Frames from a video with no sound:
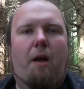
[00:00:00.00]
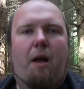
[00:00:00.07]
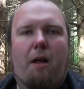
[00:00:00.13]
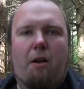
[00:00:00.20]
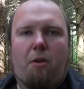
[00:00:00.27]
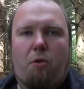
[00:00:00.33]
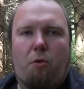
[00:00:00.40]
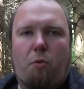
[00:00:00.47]

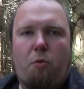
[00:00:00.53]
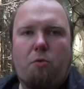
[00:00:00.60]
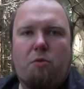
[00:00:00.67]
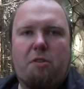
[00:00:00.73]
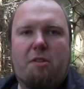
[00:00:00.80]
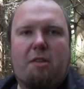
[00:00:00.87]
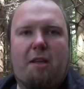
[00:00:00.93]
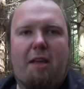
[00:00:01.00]
Hallo
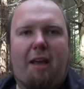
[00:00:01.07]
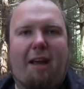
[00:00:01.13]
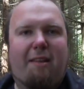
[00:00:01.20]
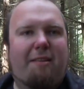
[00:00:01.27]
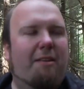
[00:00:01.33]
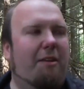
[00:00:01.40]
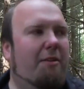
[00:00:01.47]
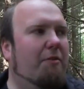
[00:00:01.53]
und
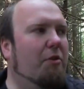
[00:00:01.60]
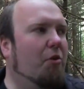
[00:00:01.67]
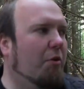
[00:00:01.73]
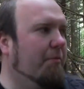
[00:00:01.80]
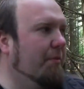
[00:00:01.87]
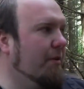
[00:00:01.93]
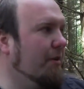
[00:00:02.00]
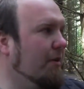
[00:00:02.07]
herzlich
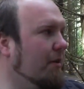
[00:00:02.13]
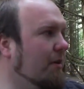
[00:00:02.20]
willkommen